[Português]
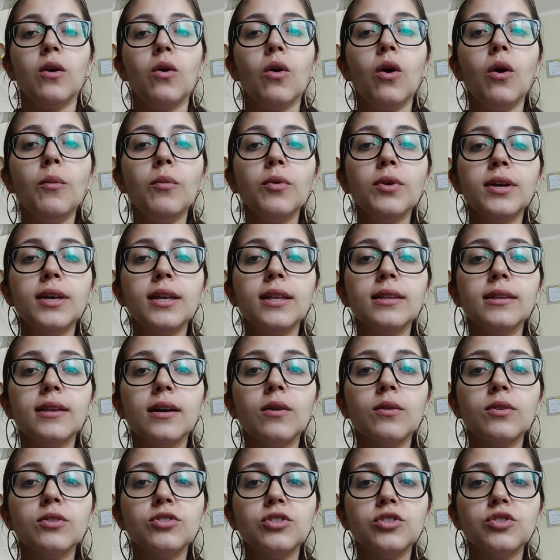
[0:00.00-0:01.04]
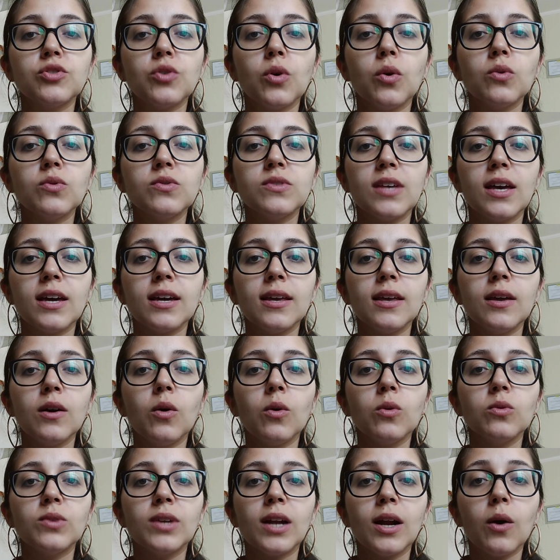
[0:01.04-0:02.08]
Como que então a gente consegue
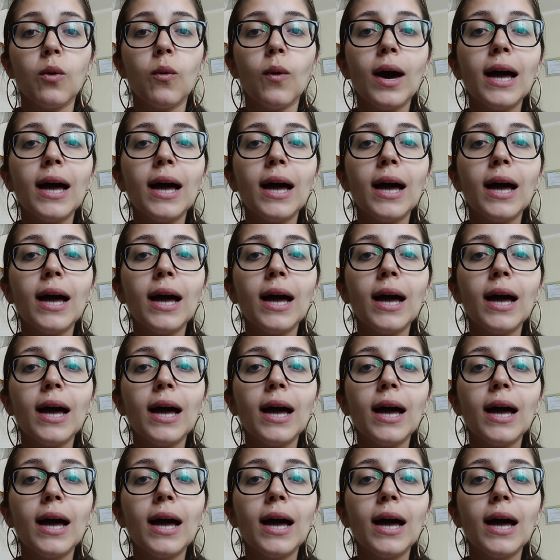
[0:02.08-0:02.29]
encontrar